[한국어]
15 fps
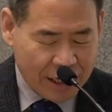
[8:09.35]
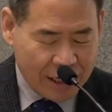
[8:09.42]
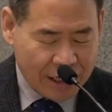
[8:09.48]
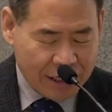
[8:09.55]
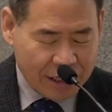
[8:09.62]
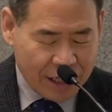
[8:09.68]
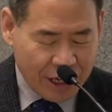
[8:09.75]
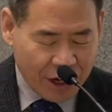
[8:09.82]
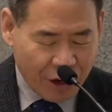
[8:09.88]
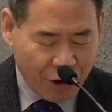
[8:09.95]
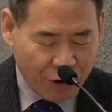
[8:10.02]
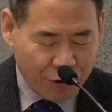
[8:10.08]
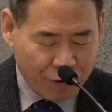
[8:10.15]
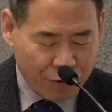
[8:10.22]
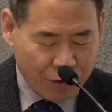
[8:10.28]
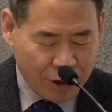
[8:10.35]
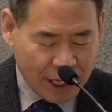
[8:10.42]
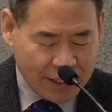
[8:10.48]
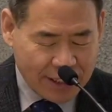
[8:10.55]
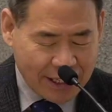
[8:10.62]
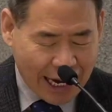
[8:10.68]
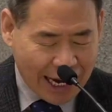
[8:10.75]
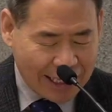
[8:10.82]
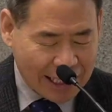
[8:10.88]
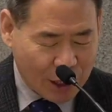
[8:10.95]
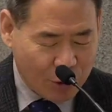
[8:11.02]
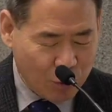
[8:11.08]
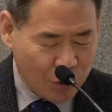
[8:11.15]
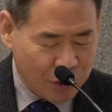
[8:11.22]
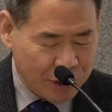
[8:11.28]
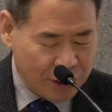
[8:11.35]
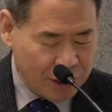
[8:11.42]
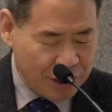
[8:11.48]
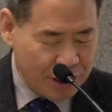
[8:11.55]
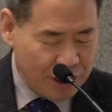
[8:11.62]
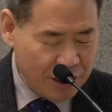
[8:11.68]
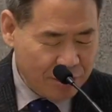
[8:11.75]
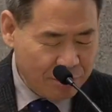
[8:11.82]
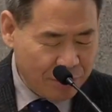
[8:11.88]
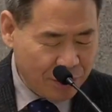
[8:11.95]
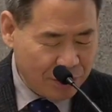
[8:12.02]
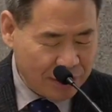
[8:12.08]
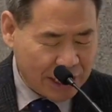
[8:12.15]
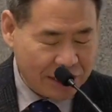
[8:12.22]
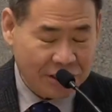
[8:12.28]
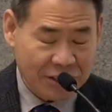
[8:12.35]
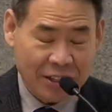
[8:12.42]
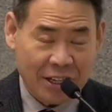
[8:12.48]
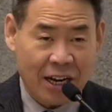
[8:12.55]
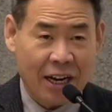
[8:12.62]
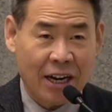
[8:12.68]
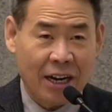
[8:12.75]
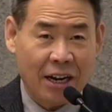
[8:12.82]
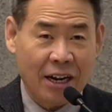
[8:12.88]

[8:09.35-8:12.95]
그의 얼굴에 사나운 것이 변하느니라.